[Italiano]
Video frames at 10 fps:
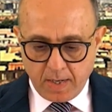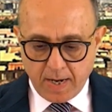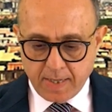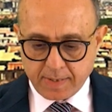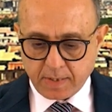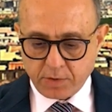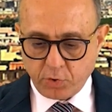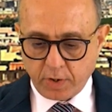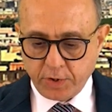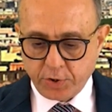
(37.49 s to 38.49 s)
La
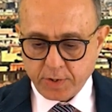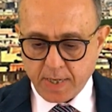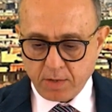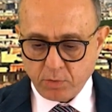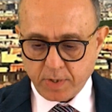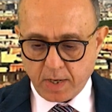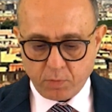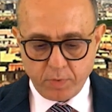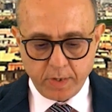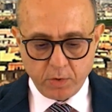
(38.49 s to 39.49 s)
stazione di Cesano
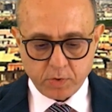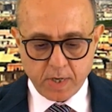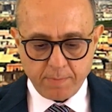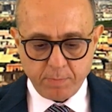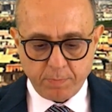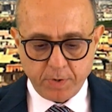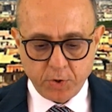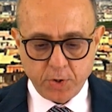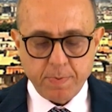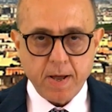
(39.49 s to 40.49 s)
sarà quindi lo scambio
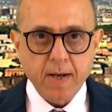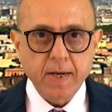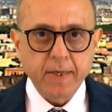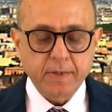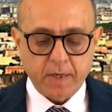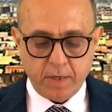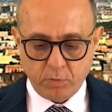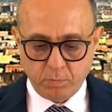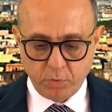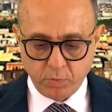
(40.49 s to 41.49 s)
principale
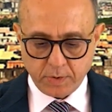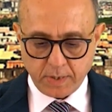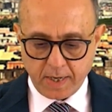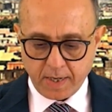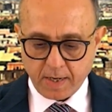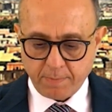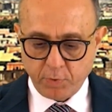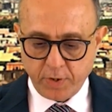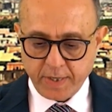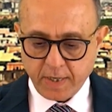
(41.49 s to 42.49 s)
treno-bus e
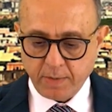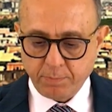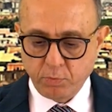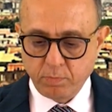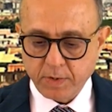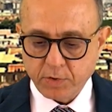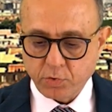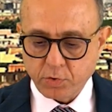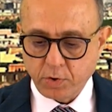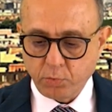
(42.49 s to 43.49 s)
capolinea dei pullman
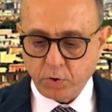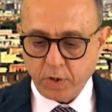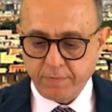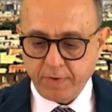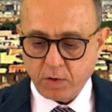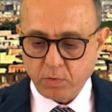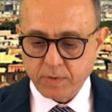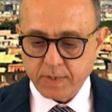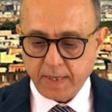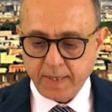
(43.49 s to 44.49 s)
sostitutivi
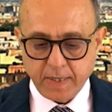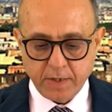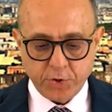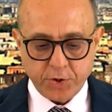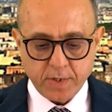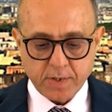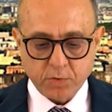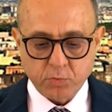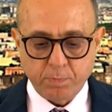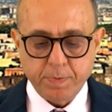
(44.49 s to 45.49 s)
con salita e discesa
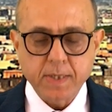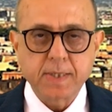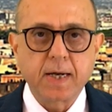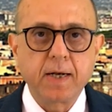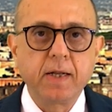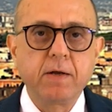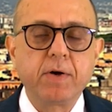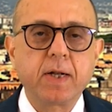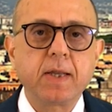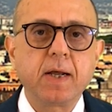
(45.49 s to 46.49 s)
sul piazzale
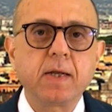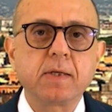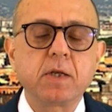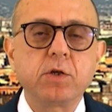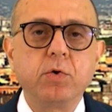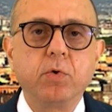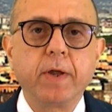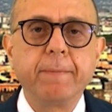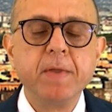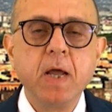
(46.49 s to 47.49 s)
davanti alla stazione.